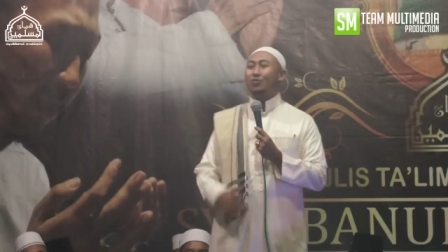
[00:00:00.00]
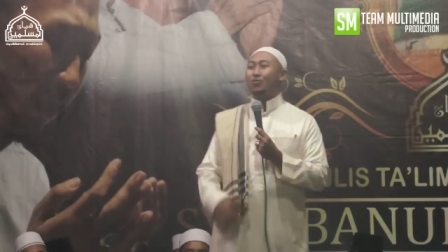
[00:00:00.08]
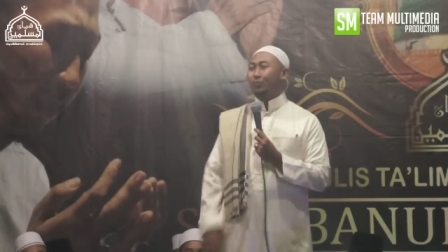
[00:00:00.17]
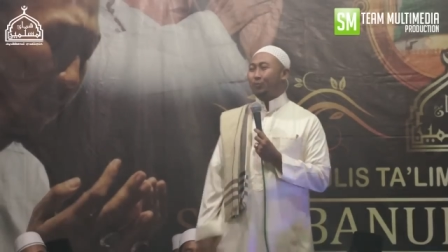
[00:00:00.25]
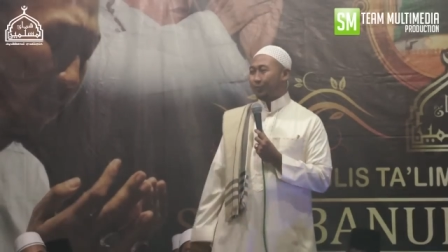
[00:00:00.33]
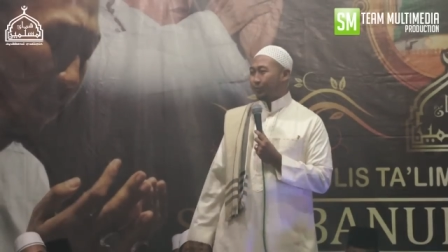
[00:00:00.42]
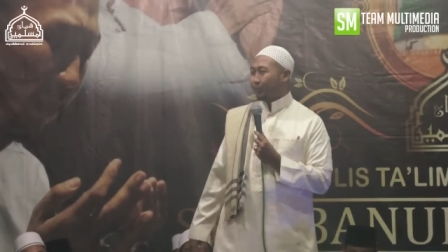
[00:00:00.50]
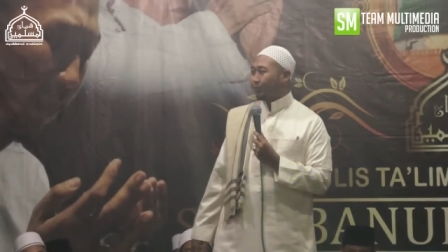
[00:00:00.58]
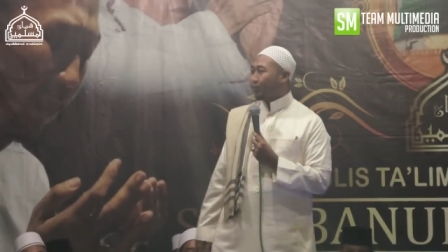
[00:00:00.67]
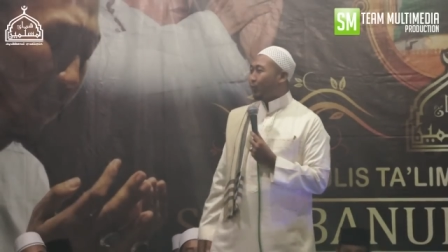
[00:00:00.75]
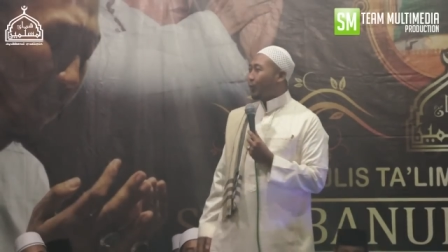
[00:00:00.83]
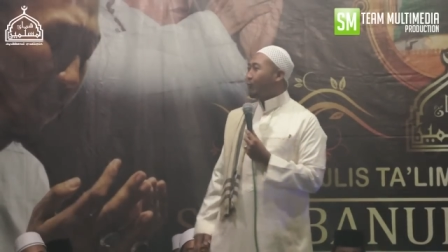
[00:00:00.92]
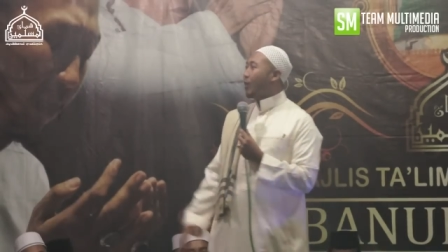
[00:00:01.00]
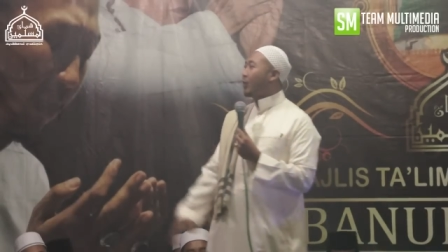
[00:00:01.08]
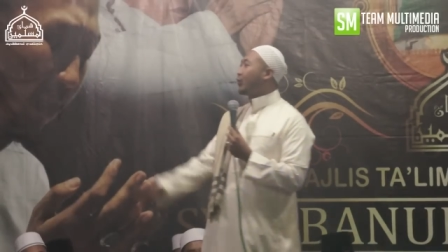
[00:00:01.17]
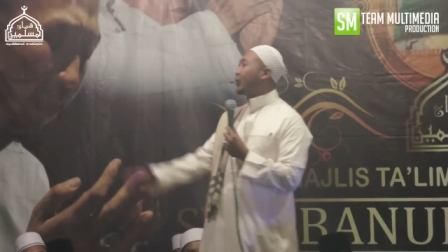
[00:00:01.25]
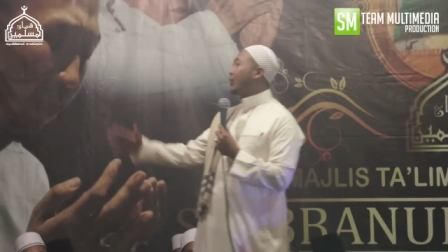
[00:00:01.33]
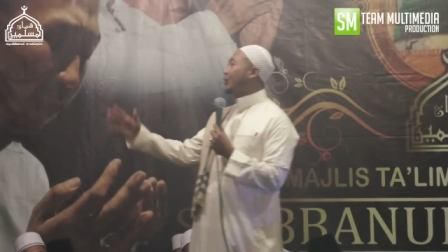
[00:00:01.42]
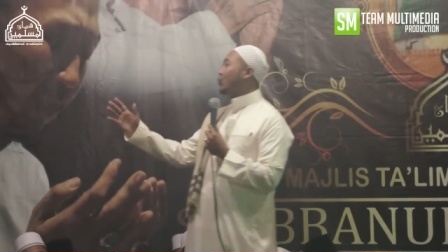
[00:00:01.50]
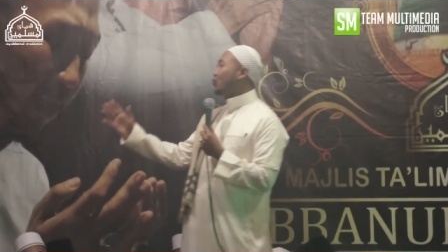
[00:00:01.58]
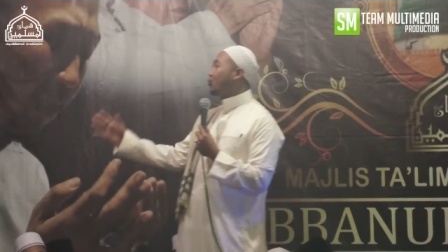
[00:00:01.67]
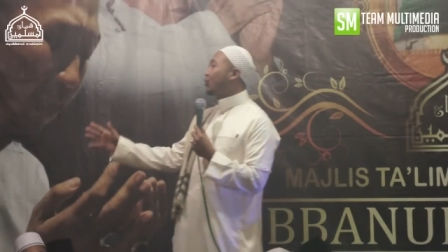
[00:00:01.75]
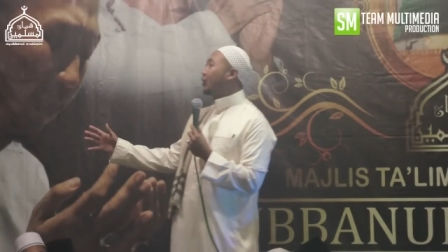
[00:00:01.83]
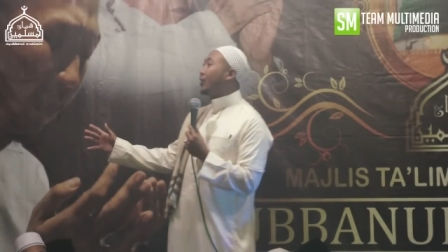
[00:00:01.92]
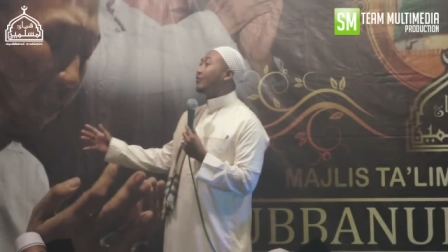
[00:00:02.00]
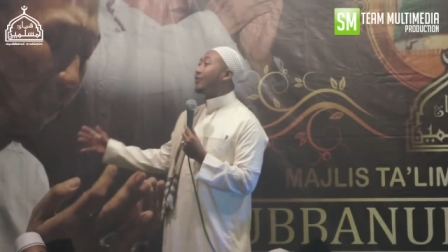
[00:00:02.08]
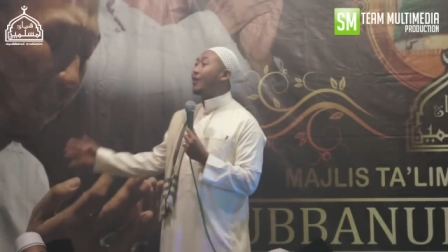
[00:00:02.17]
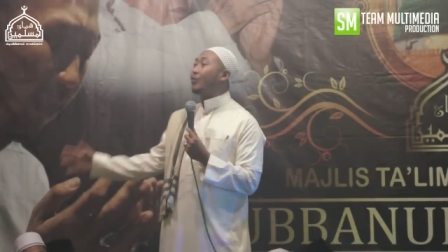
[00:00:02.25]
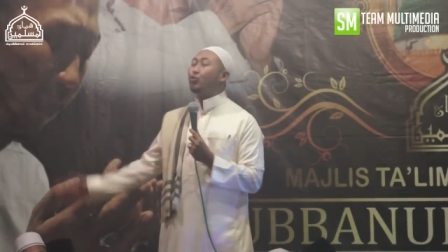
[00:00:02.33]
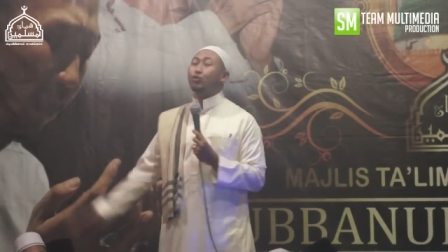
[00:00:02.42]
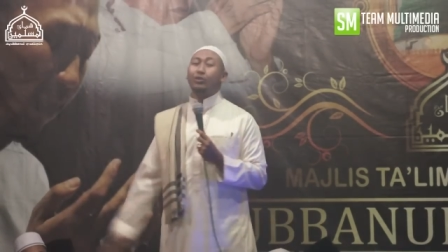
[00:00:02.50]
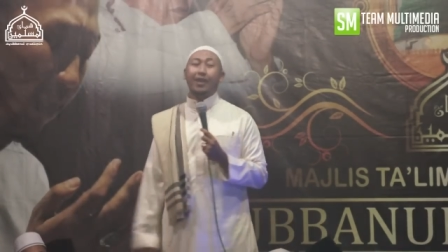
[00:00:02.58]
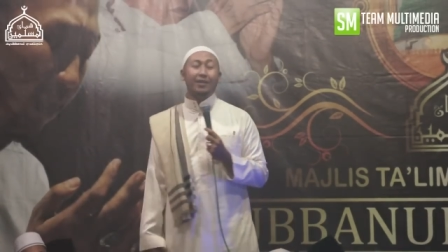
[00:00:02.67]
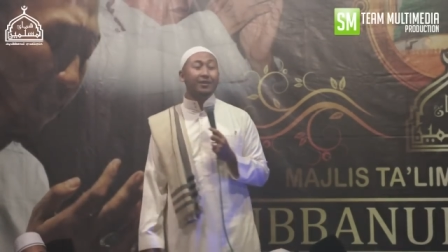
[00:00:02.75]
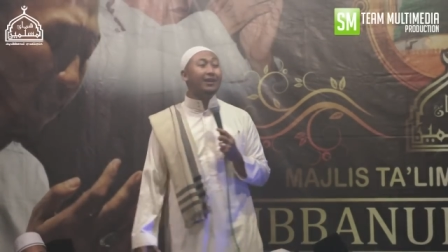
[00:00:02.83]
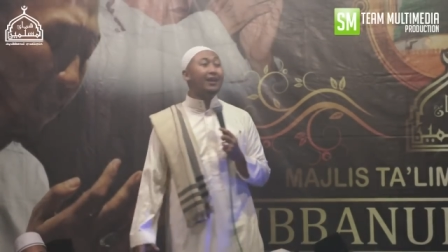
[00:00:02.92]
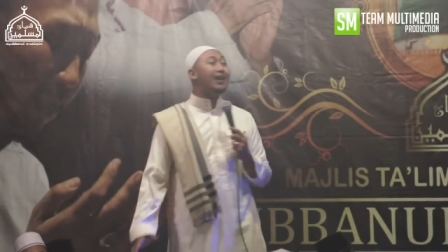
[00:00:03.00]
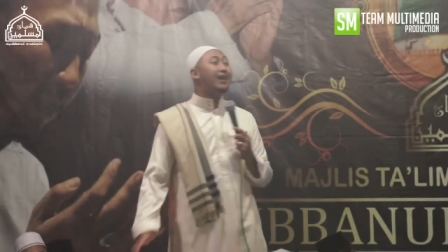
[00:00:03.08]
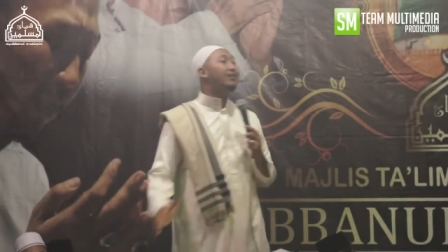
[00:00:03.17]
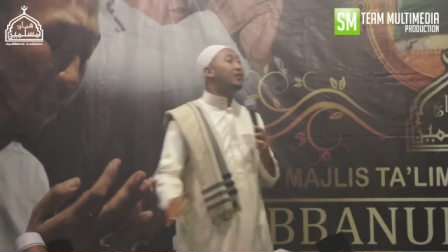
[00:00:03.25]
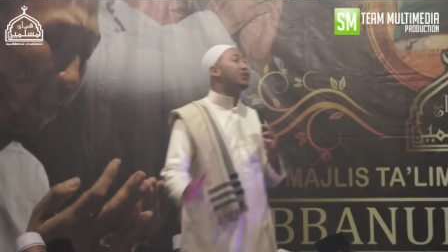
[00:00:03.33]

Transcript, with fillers: yuk mungkin yu neng eta kota nih kan lagi